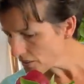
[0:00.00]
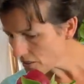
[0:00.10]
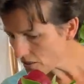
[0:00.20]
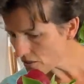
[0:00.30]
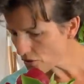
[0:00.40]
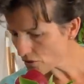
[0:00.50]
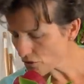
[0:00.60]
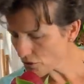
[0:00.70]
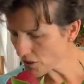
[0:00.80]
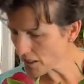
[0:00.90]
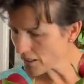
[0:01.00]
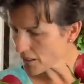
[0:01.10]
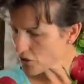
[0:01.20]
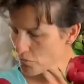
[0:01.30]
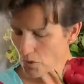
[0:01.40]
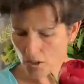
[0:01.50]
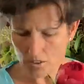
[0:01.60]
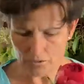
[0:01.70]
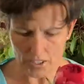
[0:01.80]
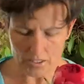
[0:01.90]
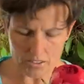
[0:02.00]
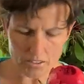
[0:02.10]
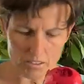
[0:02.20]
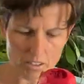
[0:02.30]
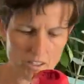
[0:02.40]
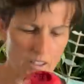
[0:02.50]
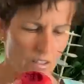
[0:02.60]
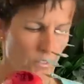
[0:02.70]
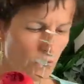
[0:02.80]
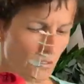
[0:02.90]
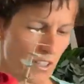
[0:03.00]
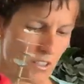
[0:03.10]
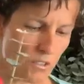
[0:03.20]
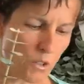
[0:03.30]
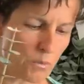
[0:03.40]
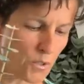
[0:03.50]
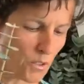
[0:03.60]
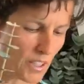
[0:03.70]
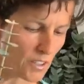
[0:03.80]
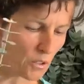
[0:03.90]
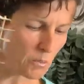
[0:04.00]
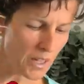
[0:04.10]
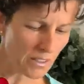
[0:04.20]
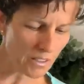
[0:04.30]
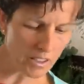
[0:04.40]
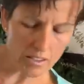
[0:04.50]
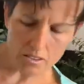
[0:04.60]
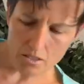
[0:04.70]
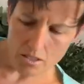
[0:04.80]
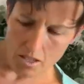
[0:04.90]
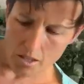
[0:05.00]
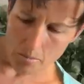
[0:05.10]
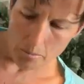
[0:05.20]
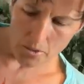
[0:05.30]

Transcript: dieses schöne Arrangement fertig. Und was ich optional noch machen kann, ist ein